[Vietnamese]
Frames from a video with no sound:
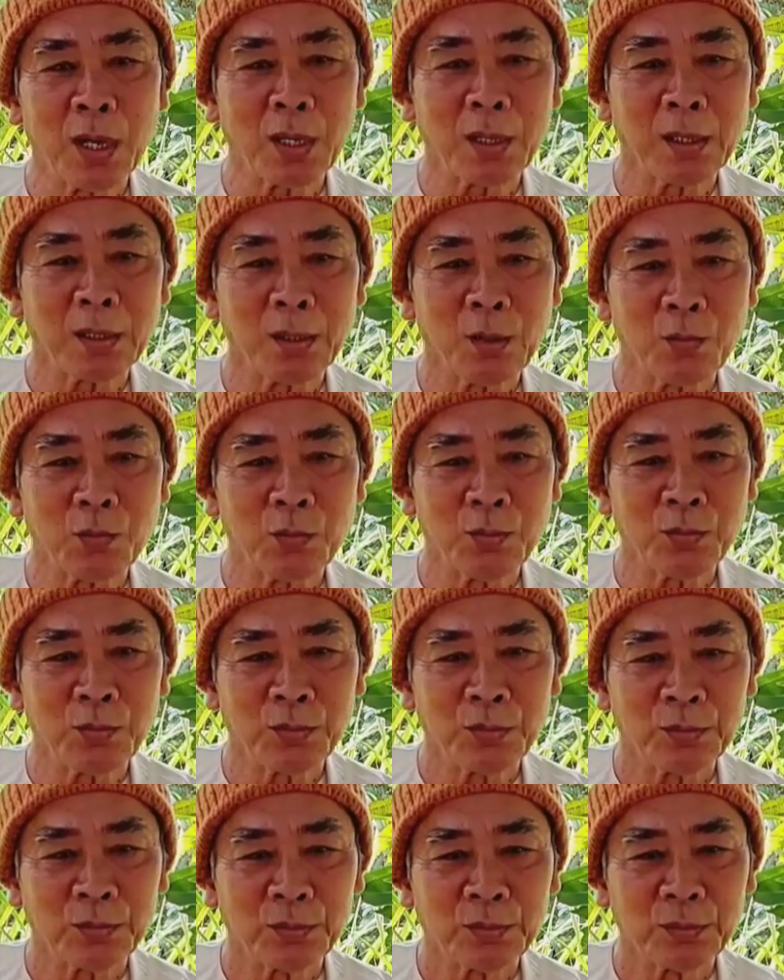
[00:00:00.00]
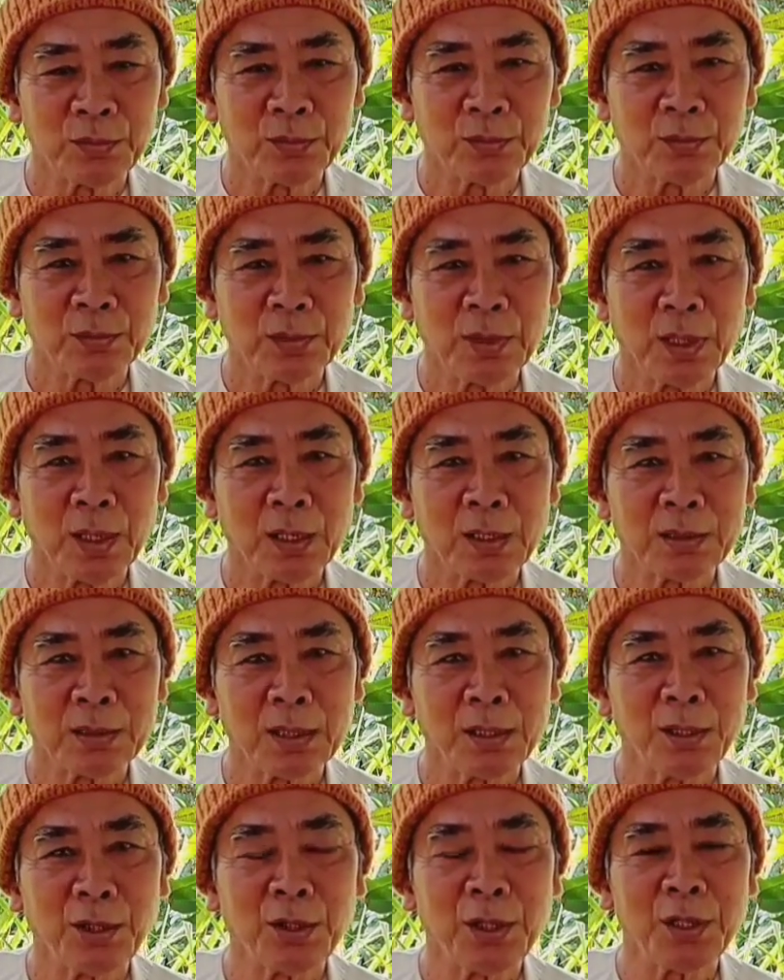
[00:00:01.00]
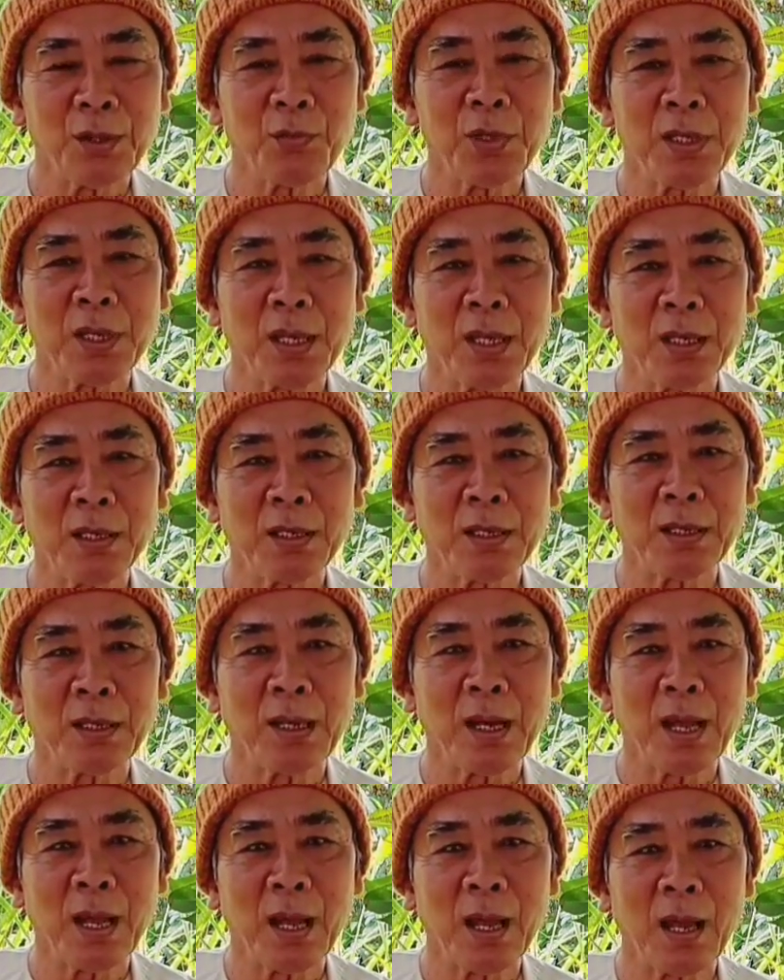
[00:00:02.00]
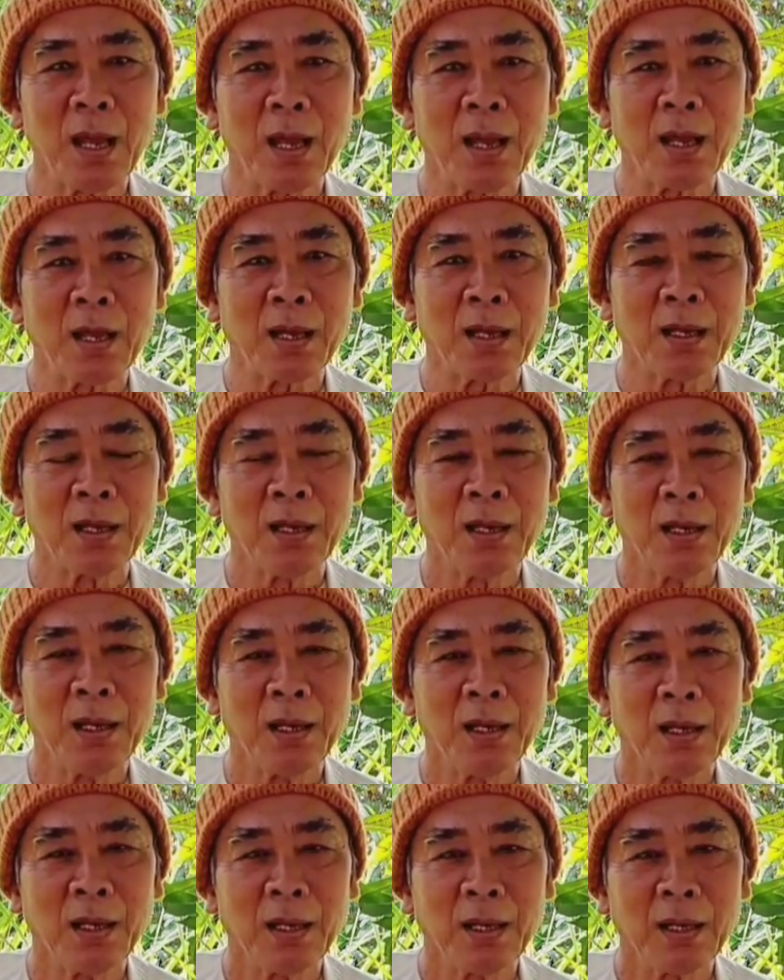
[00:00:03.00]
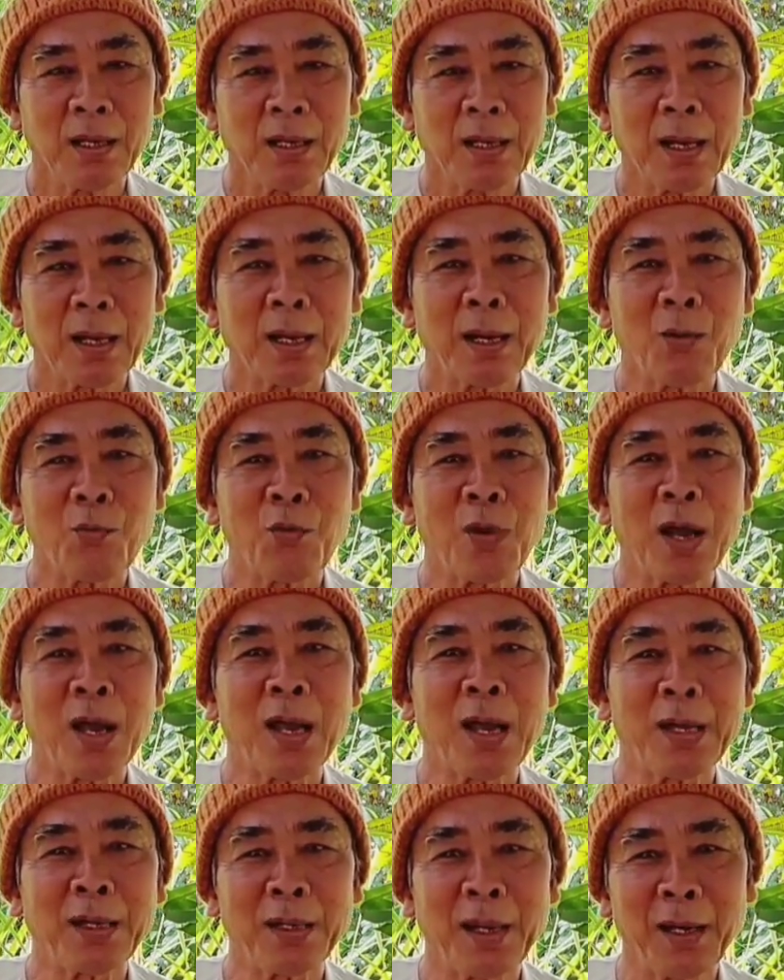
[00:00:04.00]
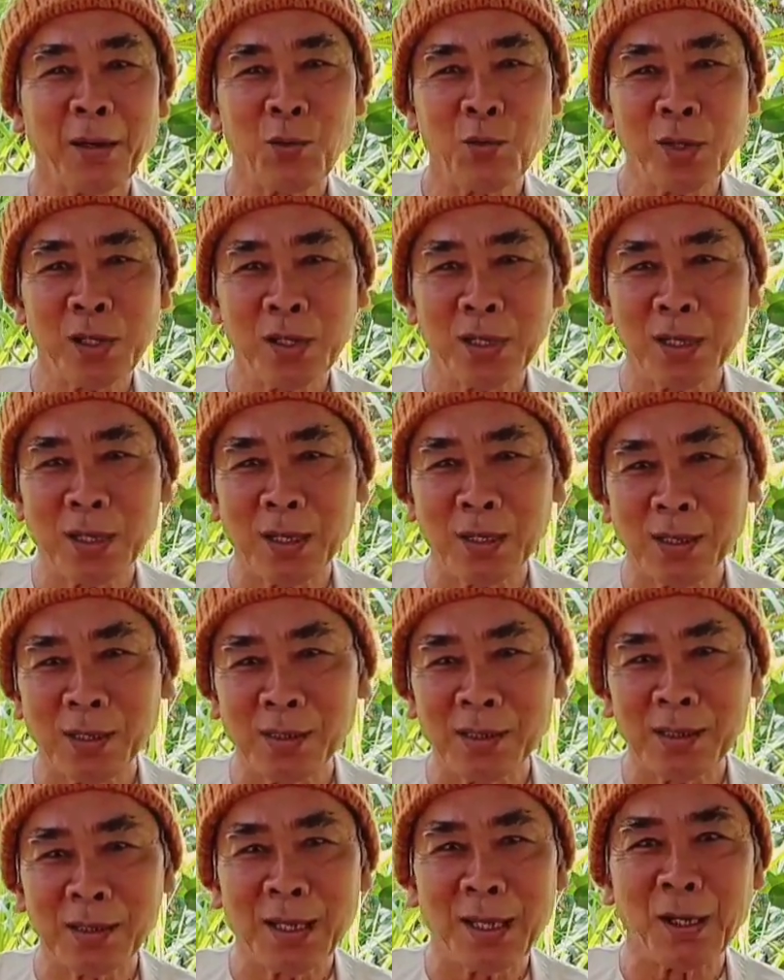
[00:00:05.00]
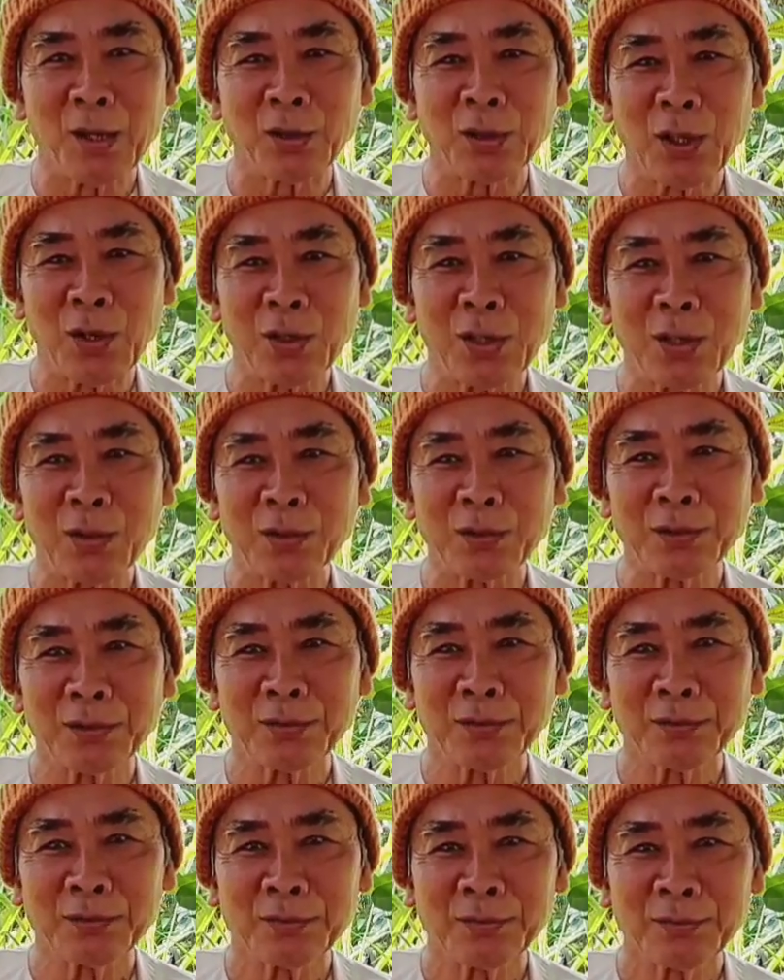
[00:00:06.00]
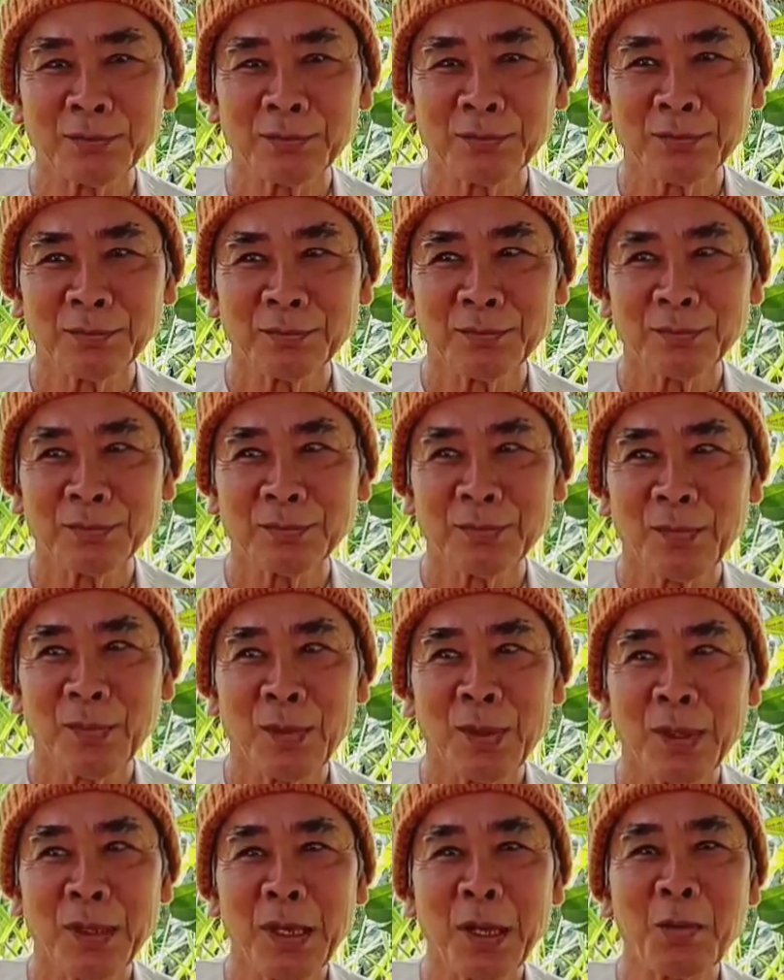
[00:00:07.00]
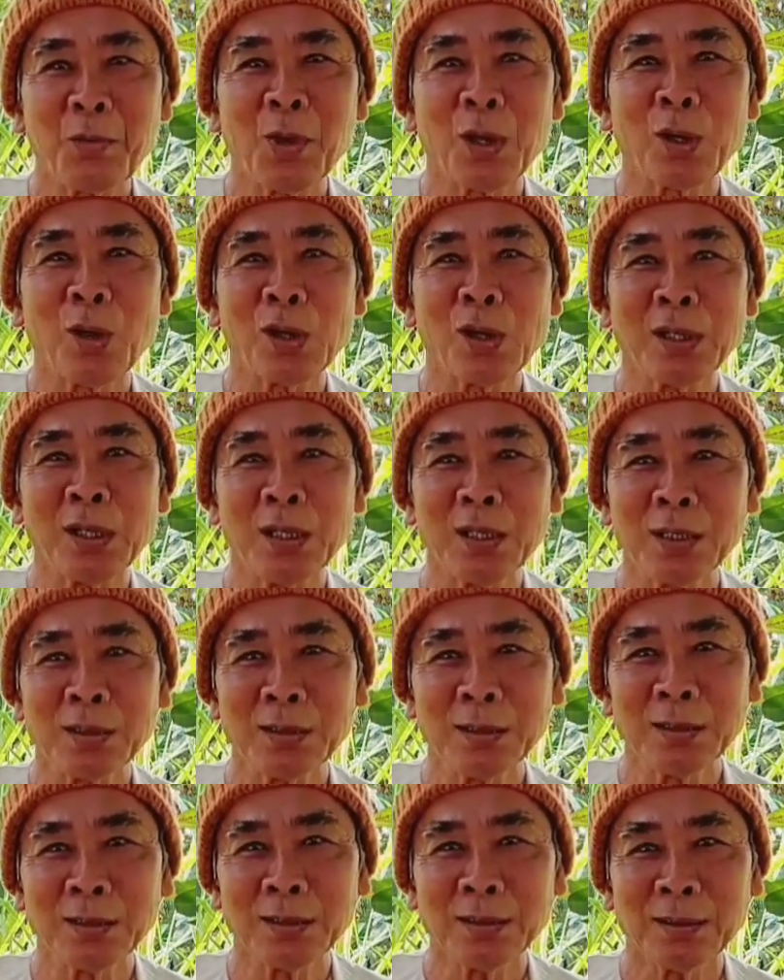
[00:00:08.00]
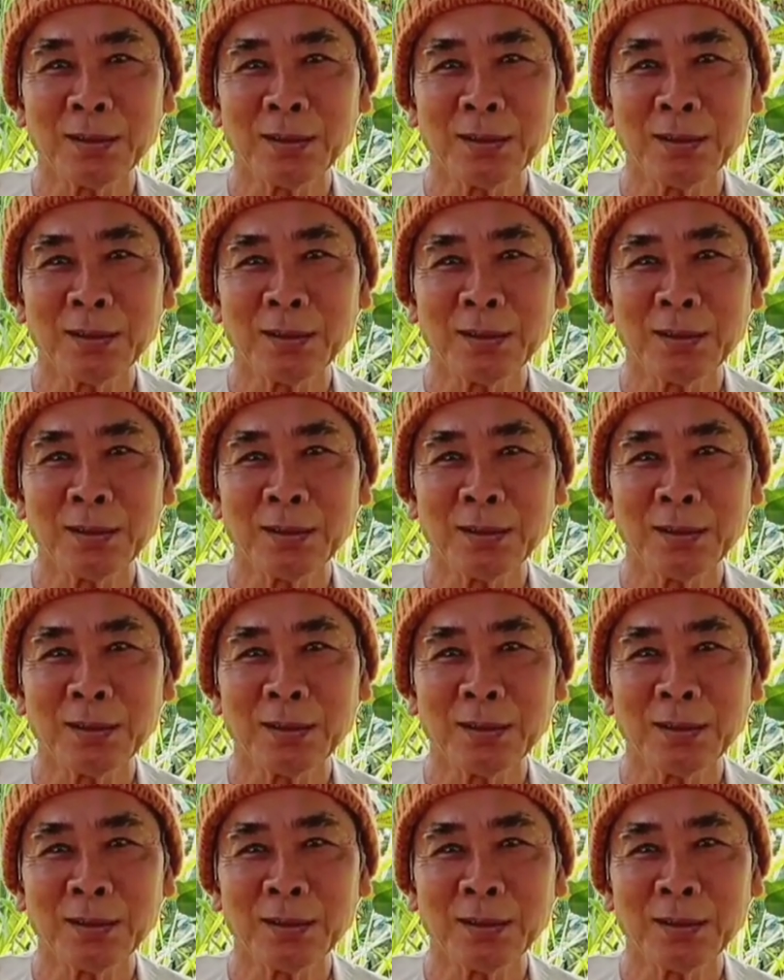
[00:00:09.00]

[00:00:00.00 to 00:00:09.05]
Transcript: bao giờ kết thúc uh, xin thưa với quý vị là là không phải hai này nó quýnh uh, vậy rồi thôi đâu nhưng mà còn nữa